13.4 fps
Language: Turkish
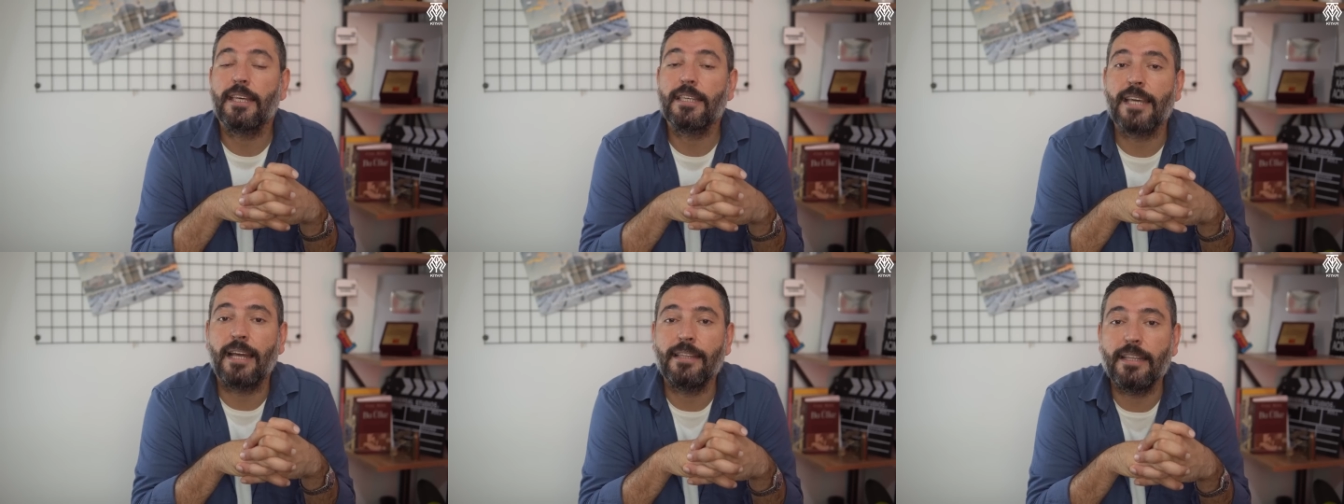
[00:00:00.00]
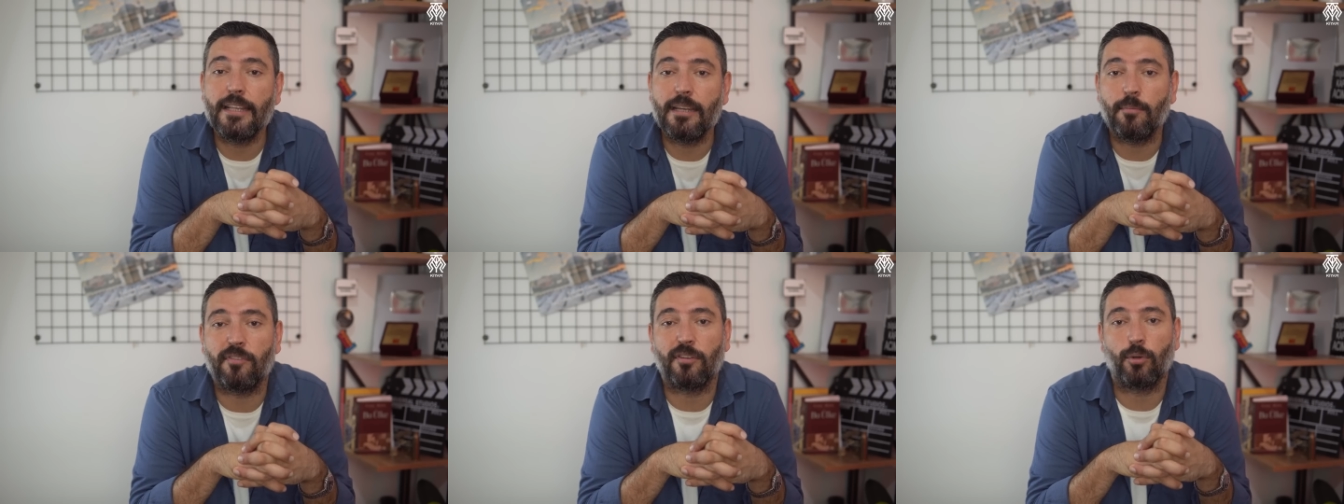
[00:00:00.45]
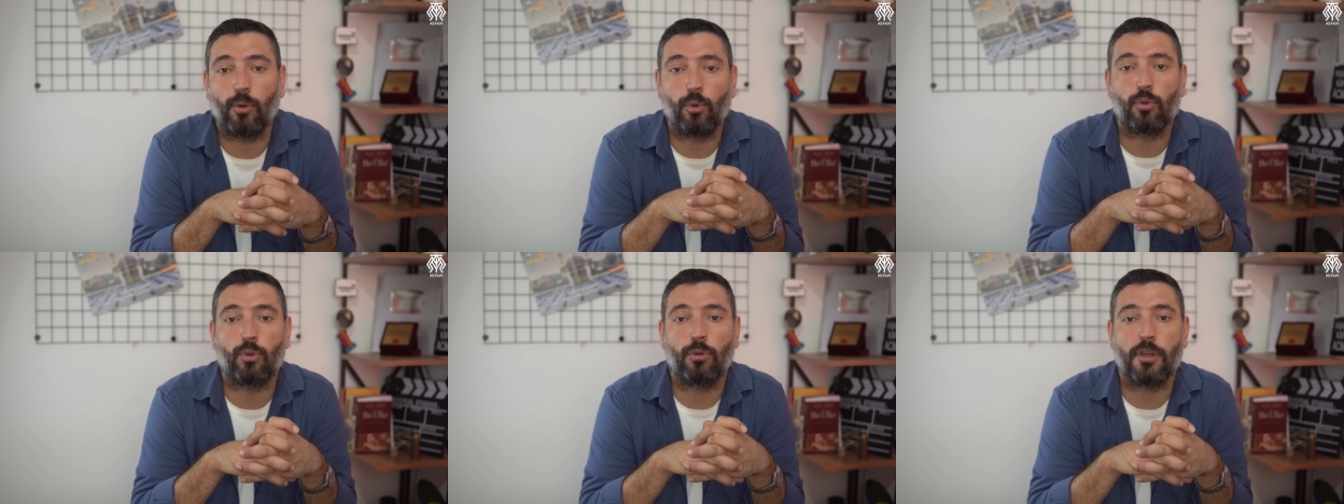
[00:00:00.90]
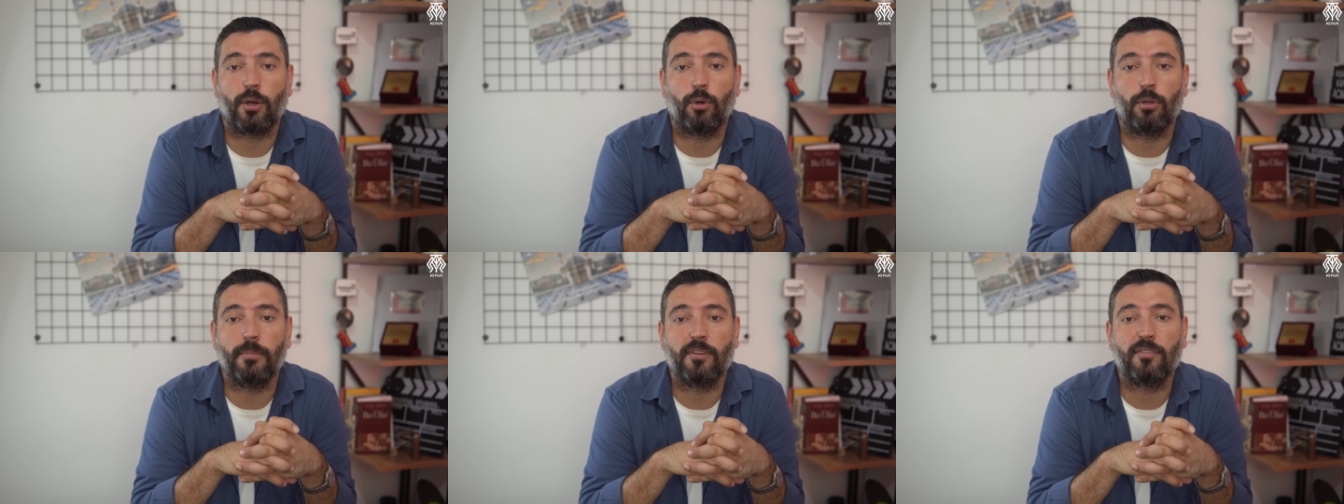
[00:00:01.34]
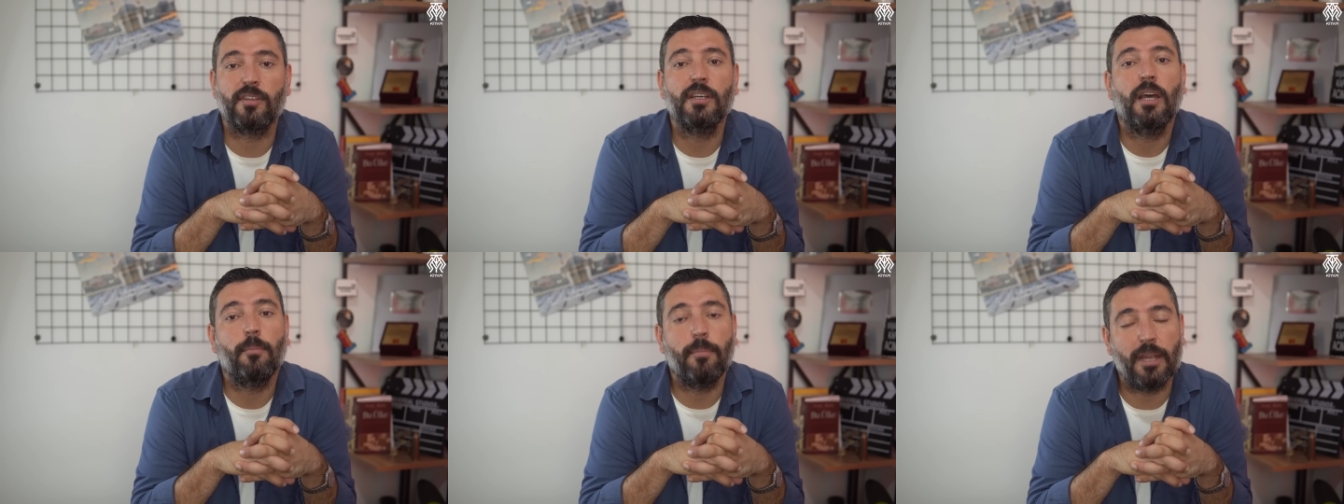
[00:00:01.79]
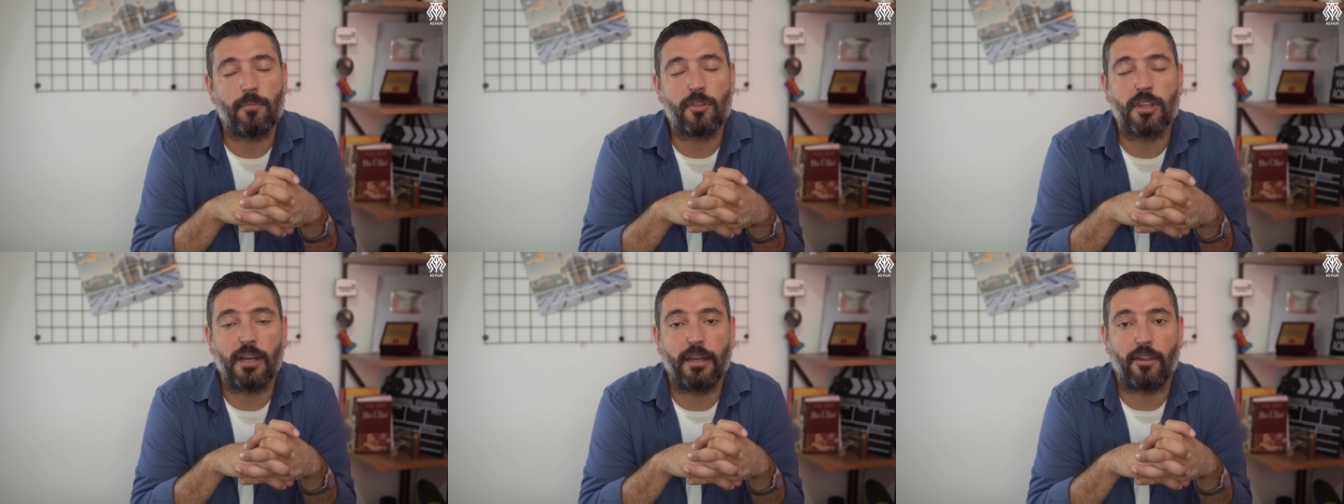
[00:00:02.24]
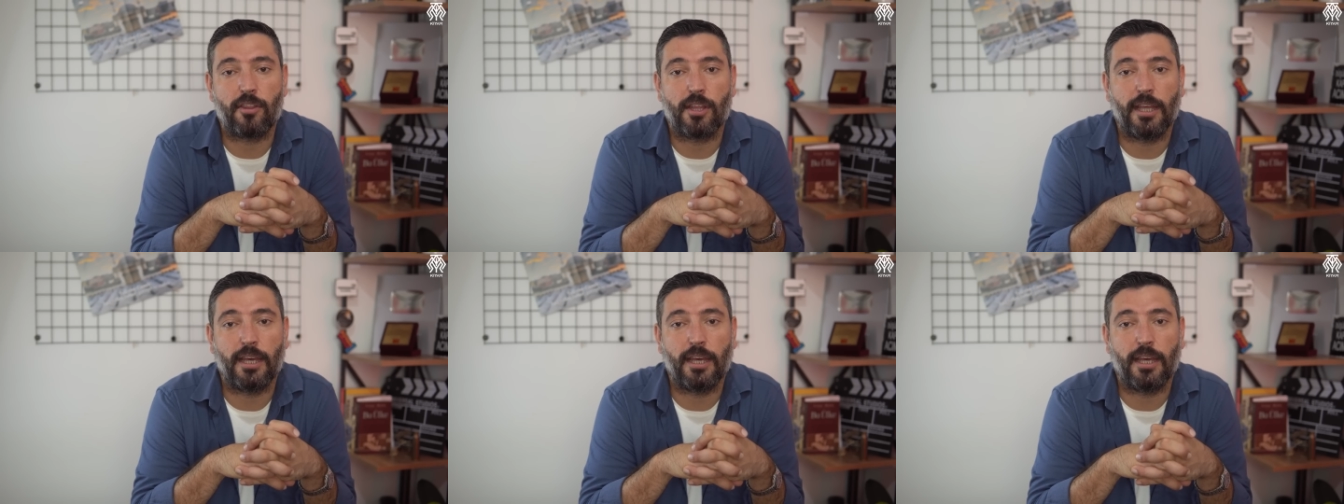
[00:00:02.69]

kendi dilimizin konuşulacak olması benim için ayrıca